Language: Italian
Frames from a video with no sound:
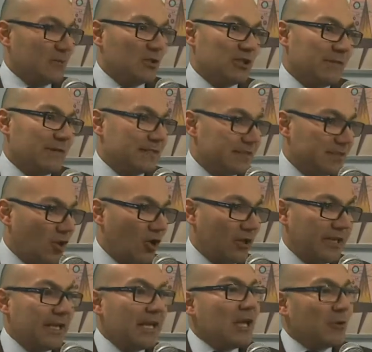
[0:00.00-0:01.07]
che ha
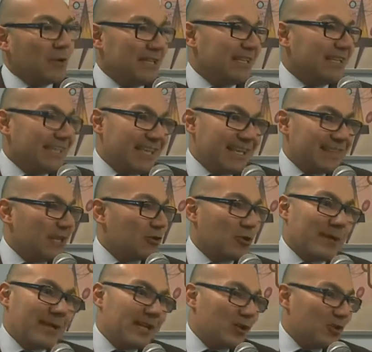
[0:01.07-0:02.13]
istituito il gruppo
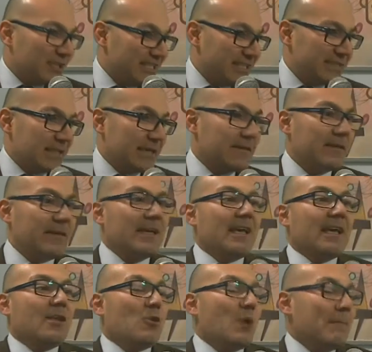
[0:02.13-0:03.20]
consigliare non ci sono stati
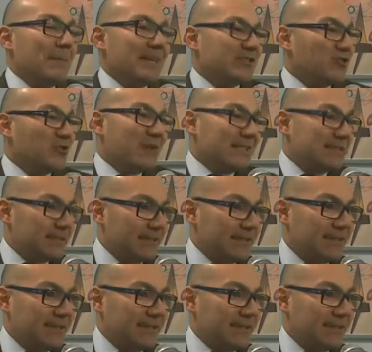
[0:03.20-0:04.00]
ulteriori sviluppi.